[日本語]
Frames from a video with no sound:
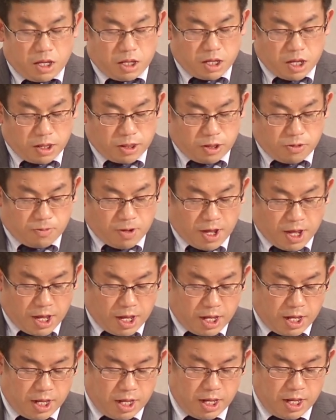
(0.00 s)
イエス
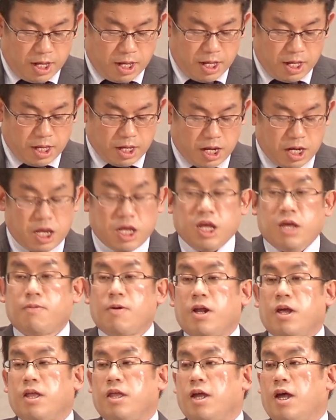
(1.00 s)
は彼に
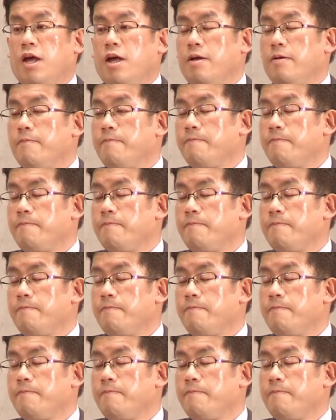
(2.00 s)
言われた。